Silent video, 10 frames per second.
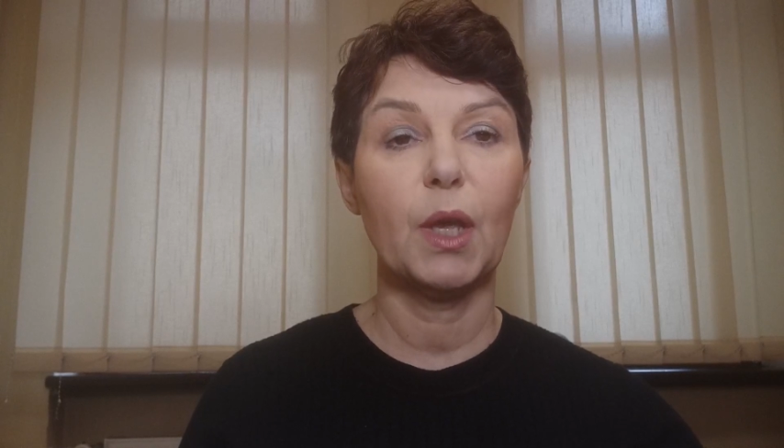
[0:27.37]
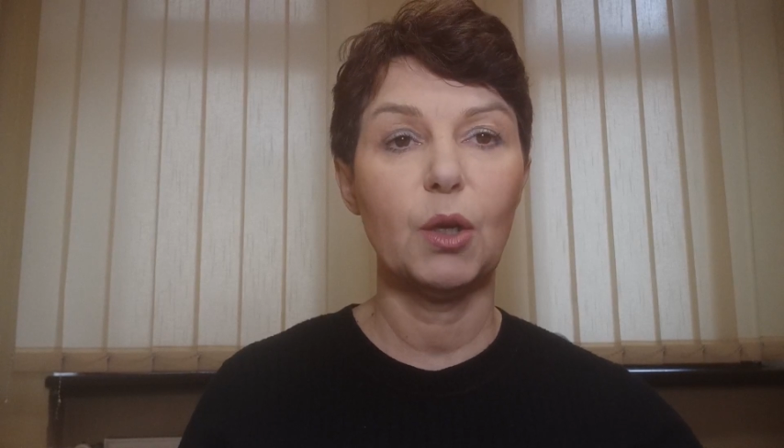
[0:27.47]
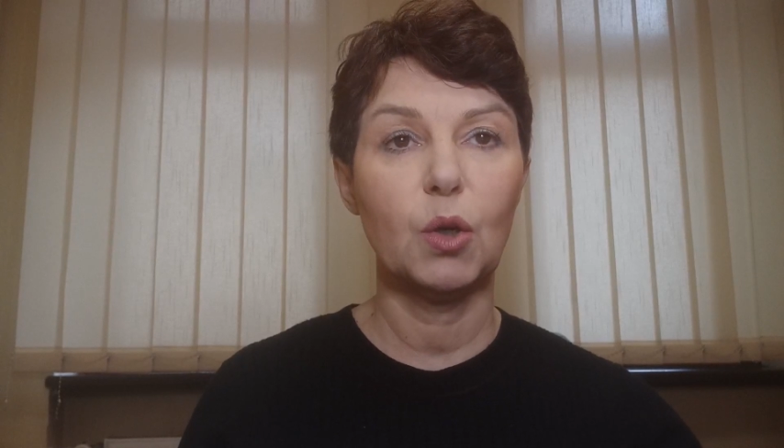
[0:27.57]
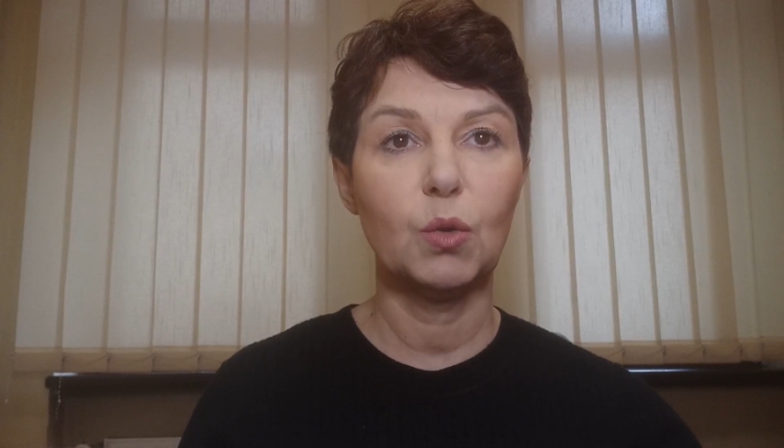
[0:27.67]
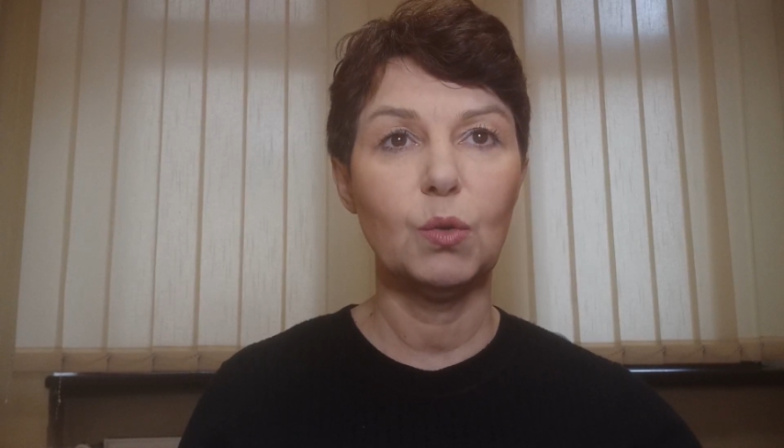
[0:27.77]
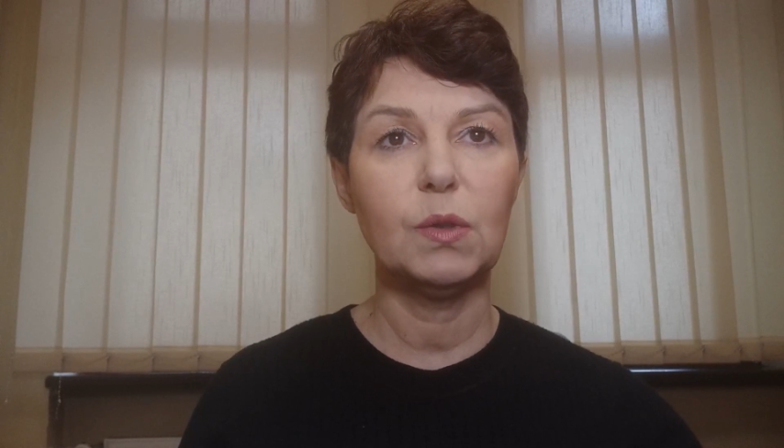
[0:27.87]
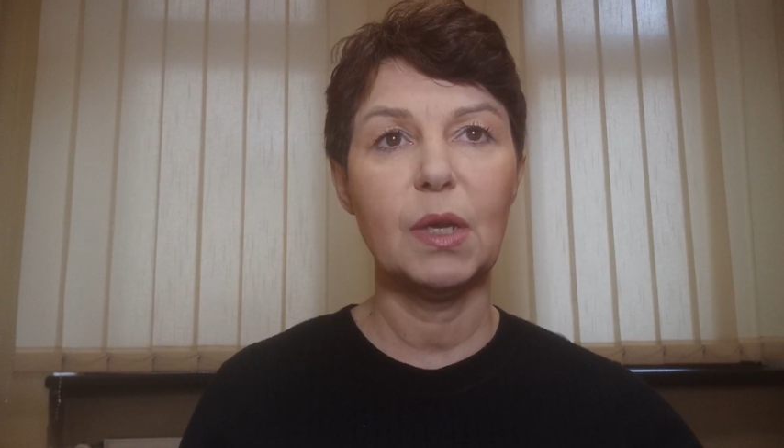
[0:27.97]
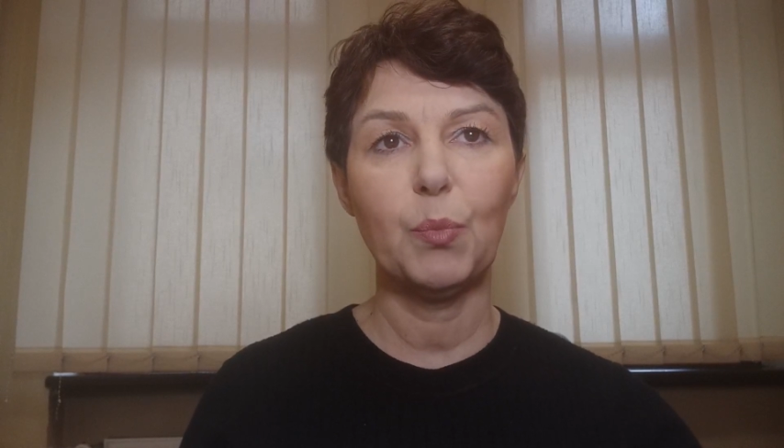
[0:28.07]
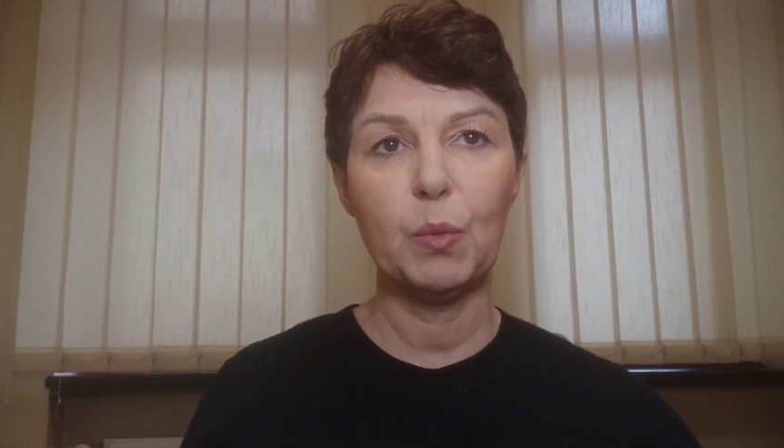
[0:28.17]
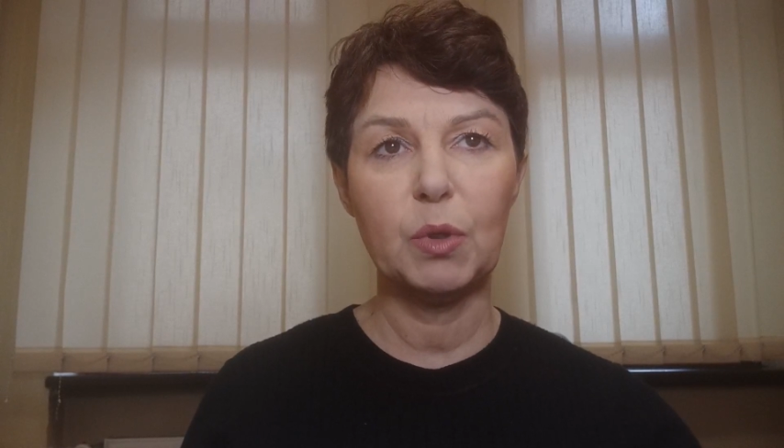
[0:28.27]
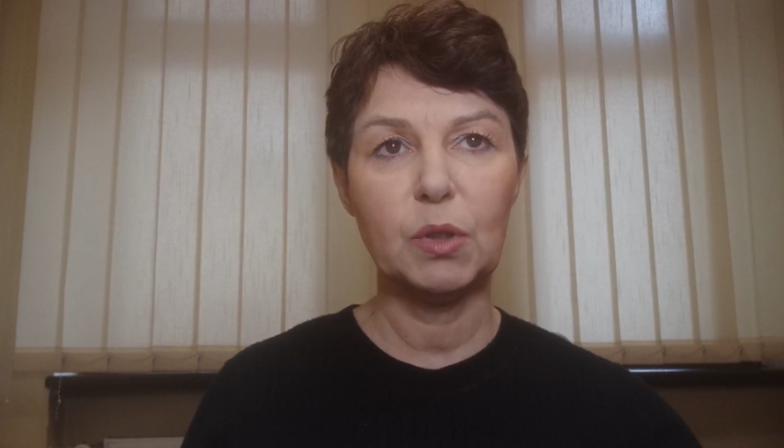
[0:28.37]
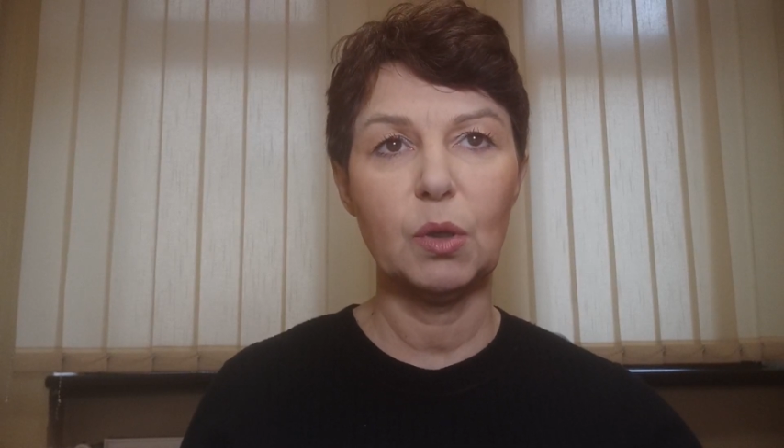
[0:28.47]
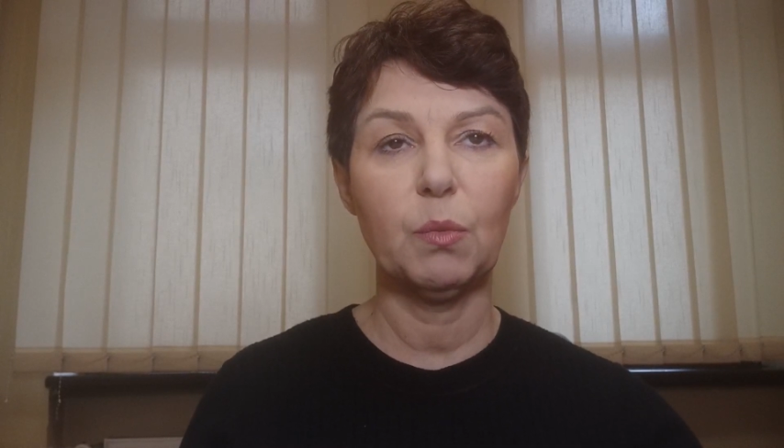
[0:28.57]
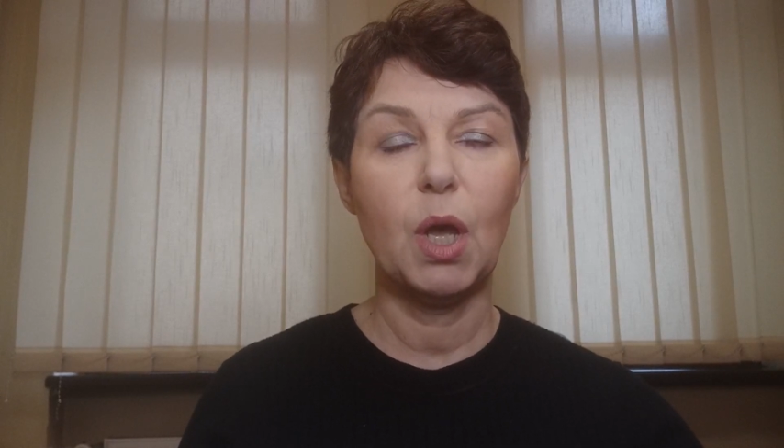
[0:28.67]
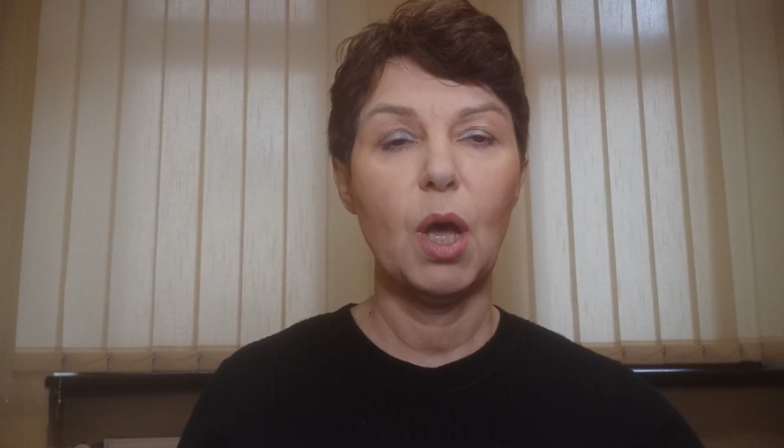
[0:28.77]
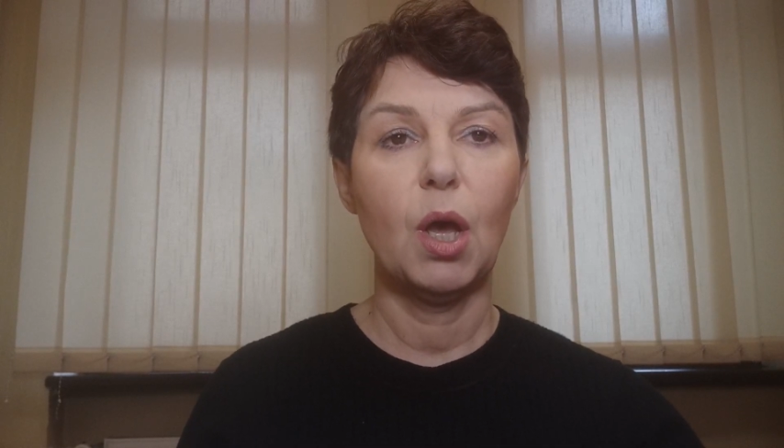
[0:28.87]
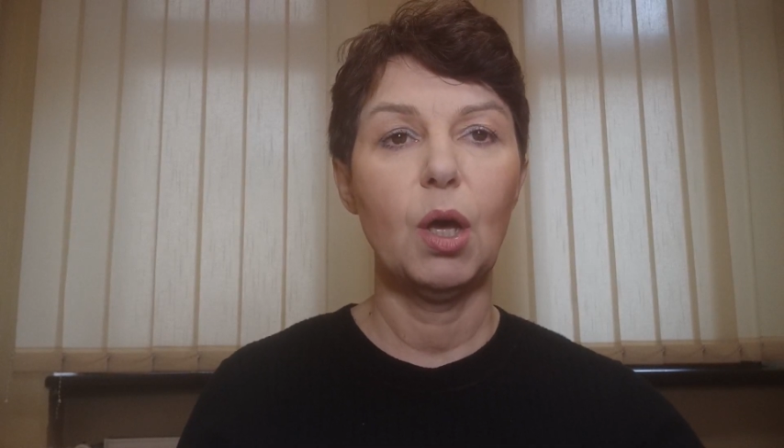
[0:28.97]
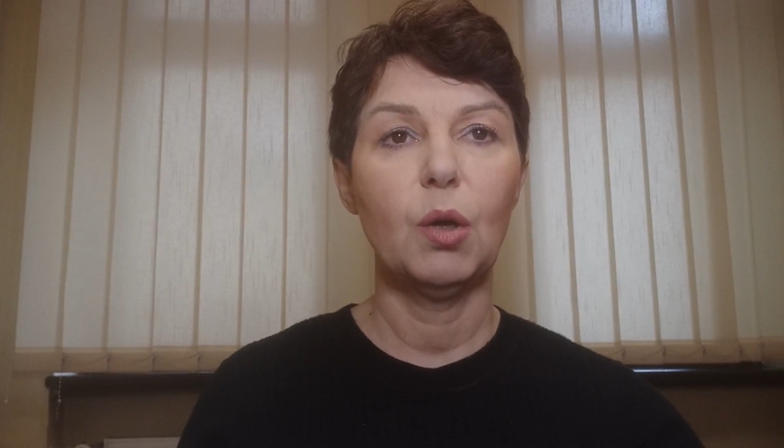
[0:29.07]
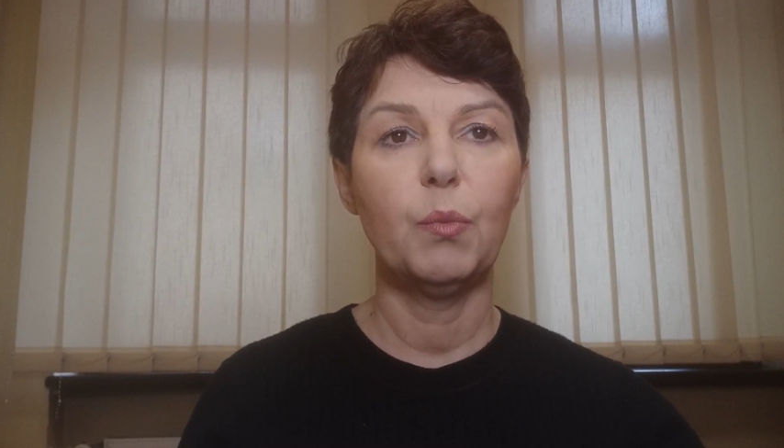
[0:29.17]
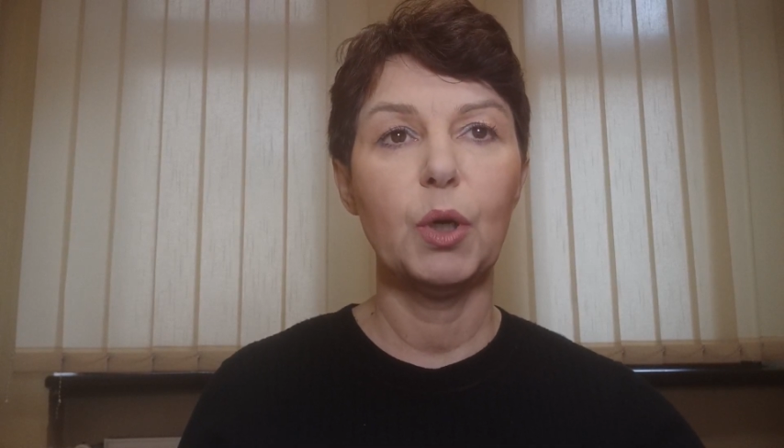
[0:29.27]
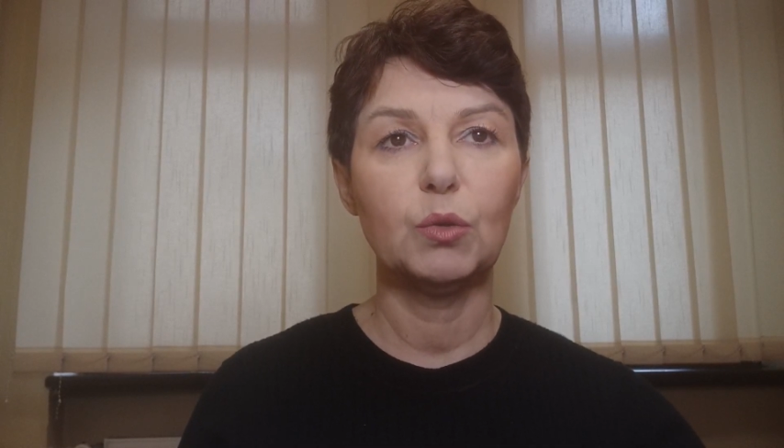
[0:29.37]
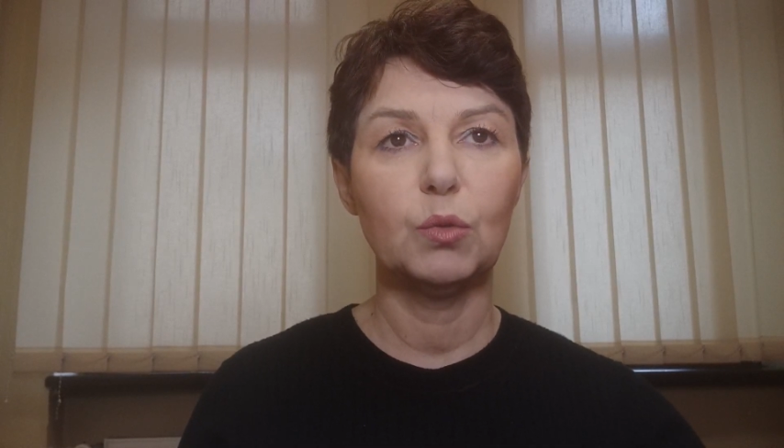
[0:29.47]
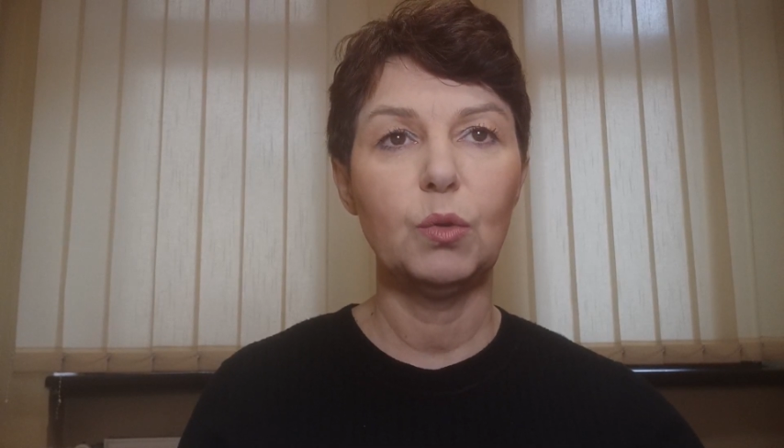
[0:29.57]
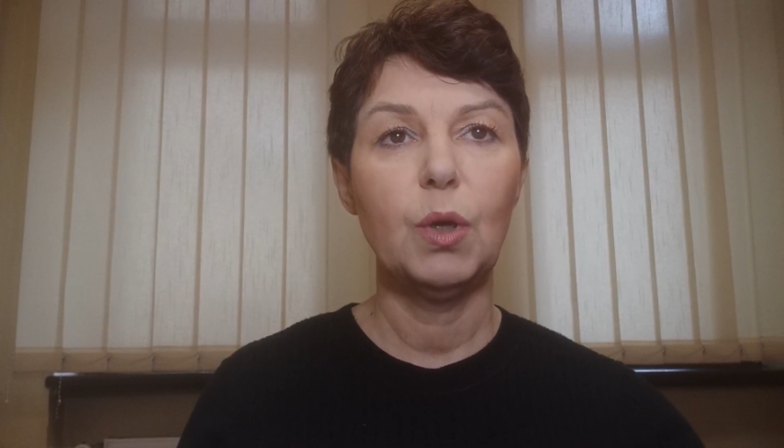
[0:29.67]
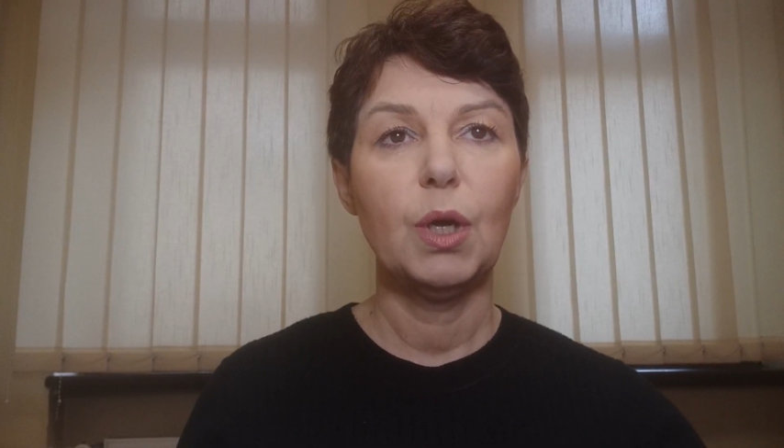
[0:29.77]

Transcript: roku za pomocą e, bonu